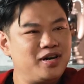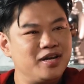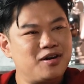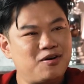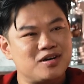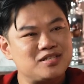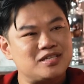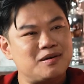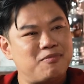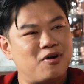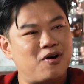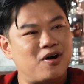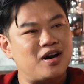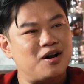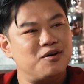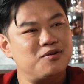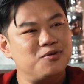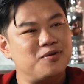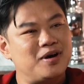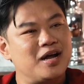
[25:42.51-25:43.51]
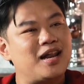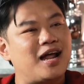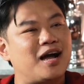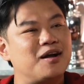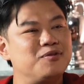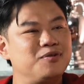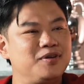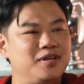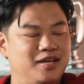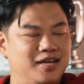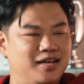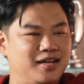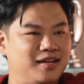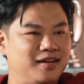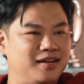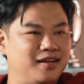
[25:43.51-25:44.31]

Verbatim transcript: นที่คอยซัพพอร์ตเราอยู่ข้างหลังอยู่ดี